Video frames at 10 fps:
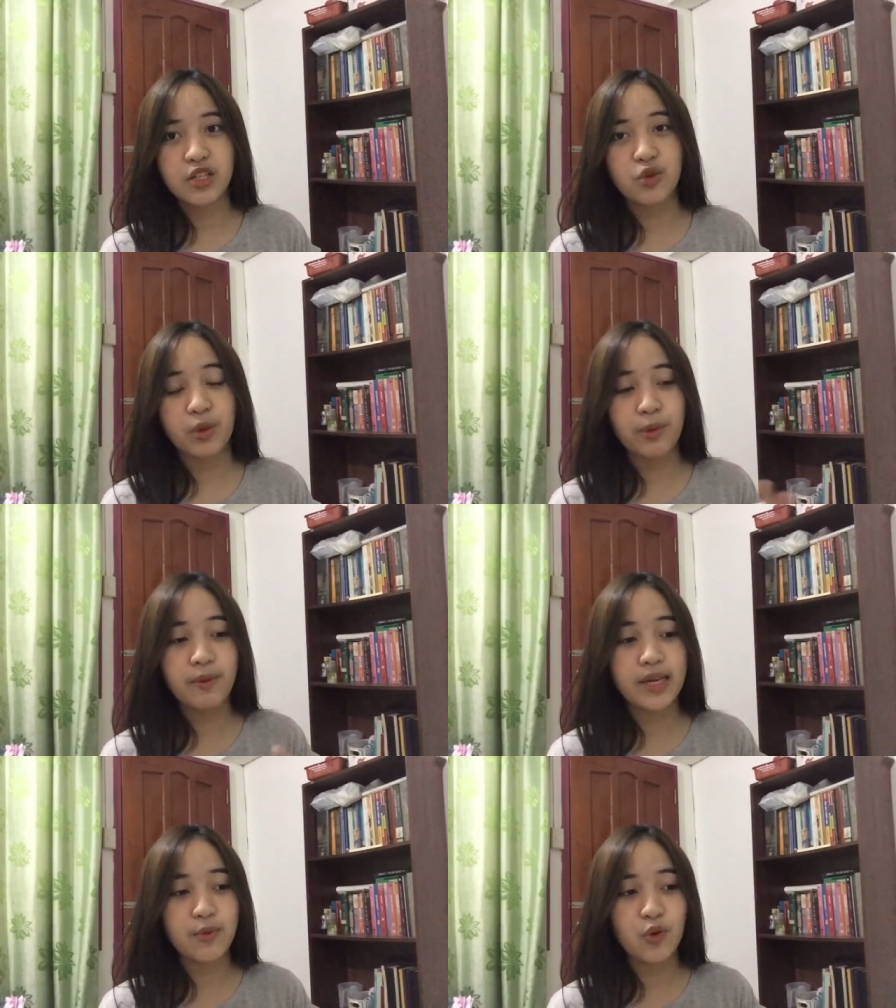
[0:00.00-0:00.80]
so maybe
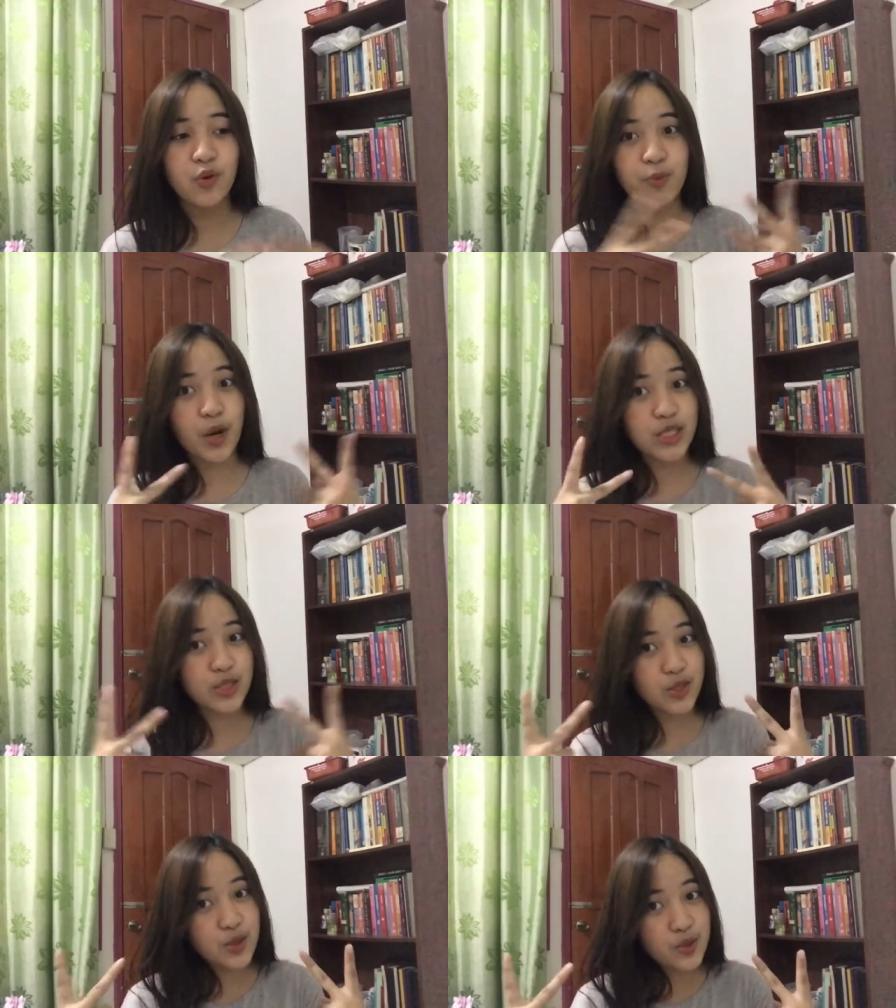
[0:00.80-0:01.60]
maghimo ko part
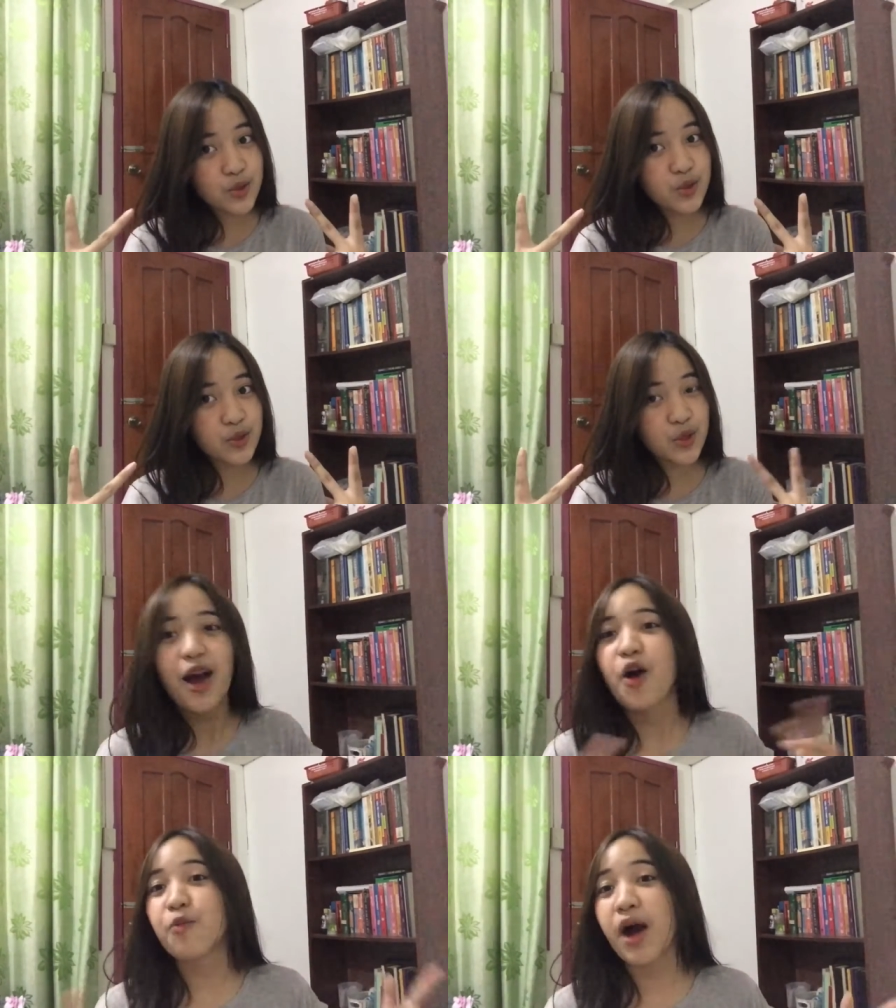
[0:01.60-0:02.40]
2
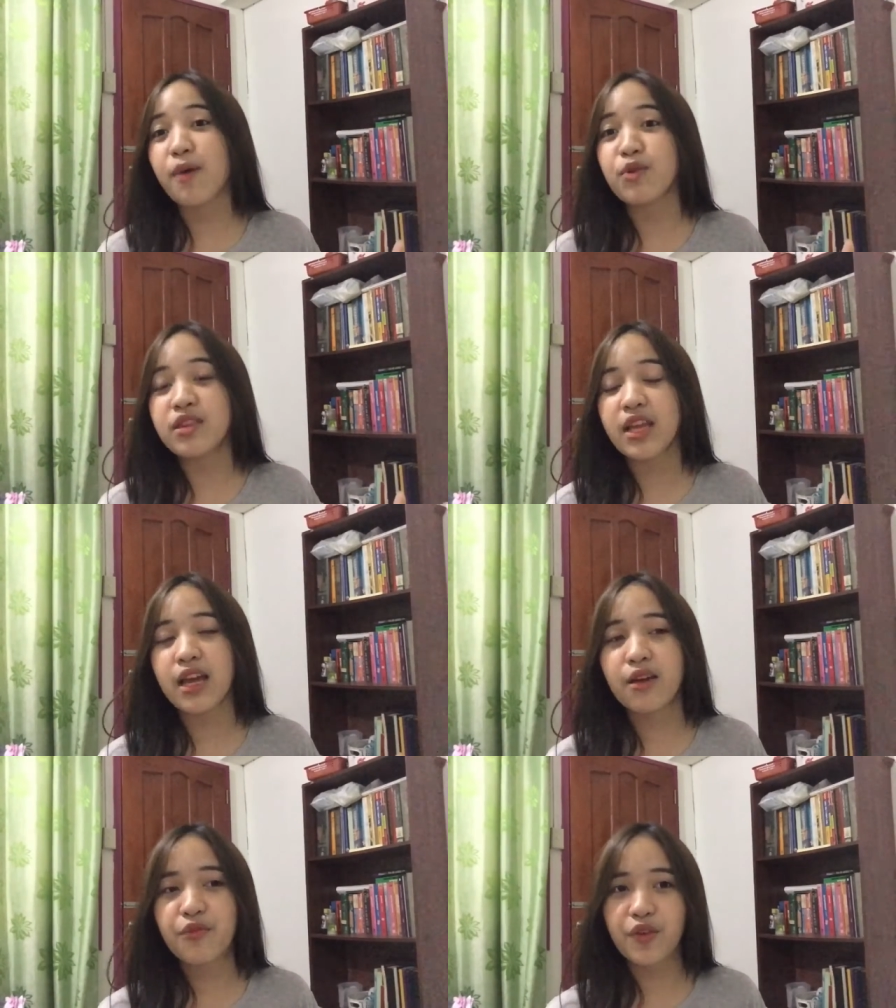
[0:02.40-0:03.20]
ug makaabot
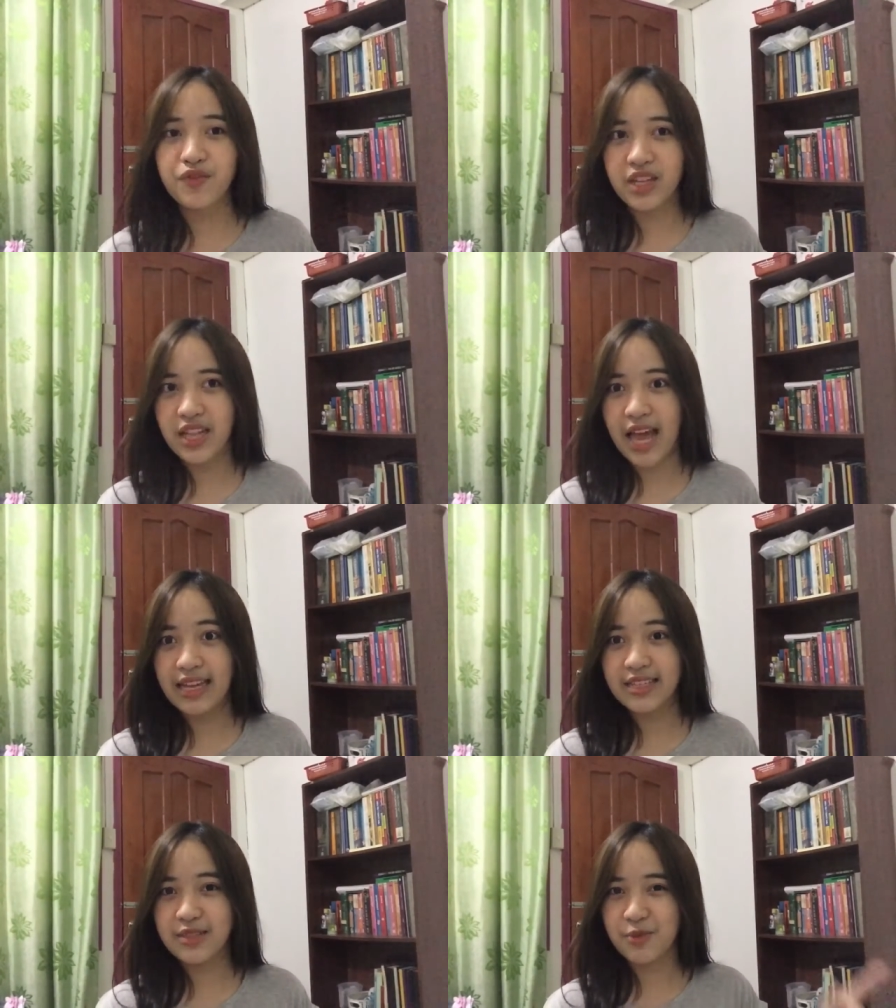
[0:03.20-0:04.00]
ni 50
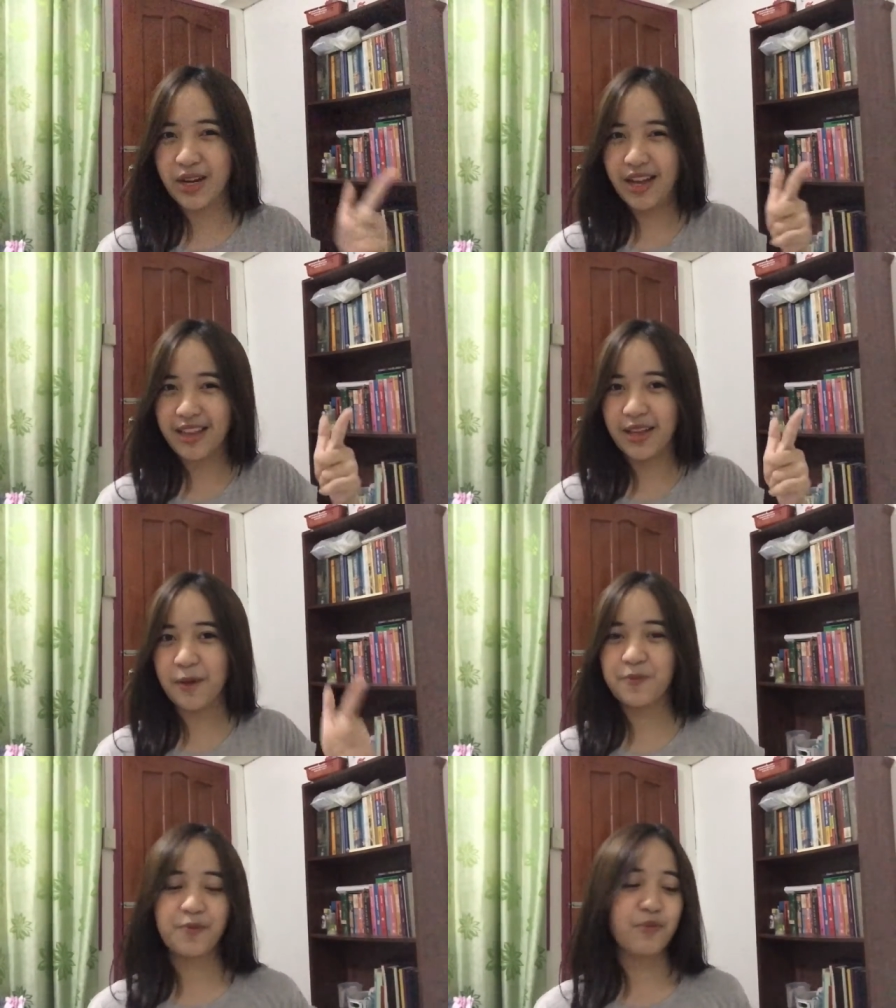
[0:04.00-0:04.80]
likes murag ana
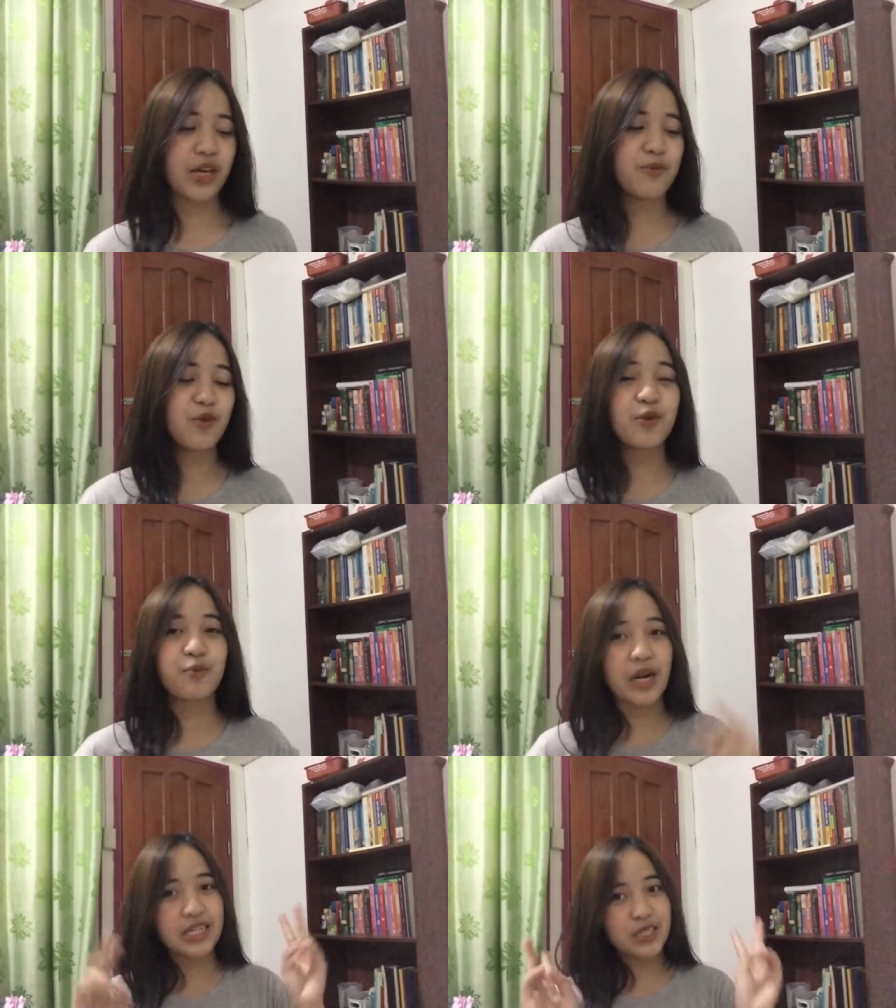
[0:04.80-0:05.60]
maghimo ko
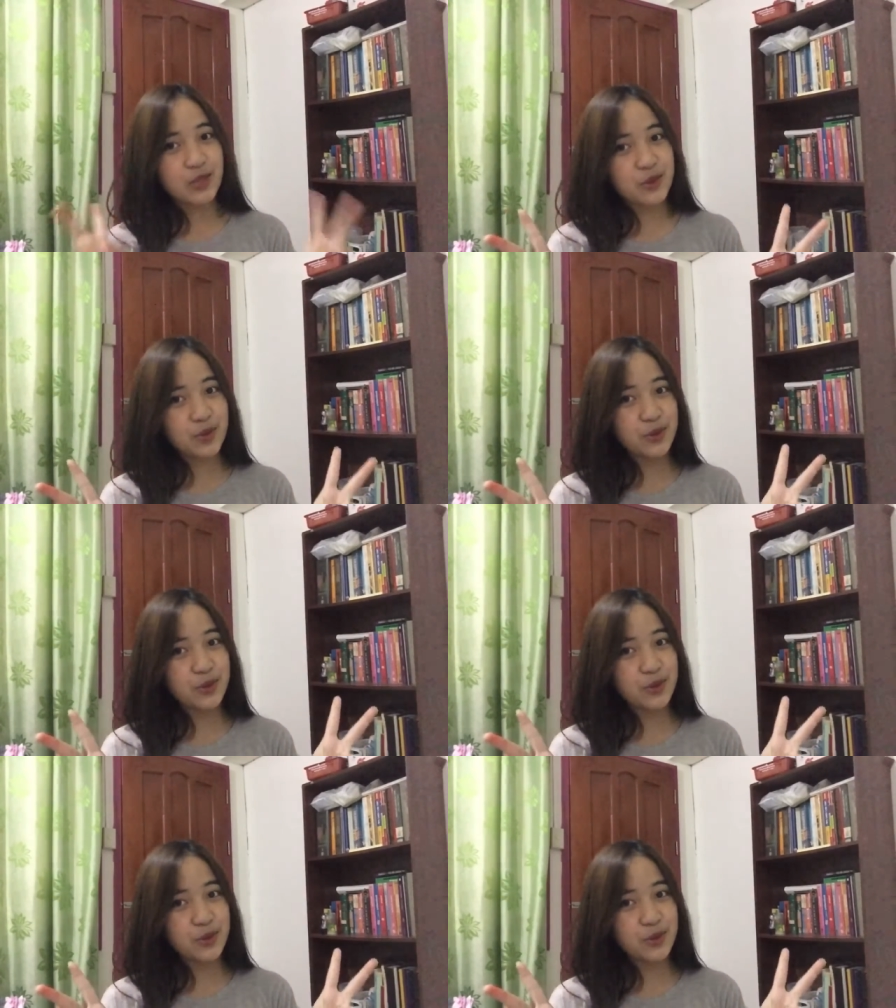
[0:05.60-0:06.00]
part 2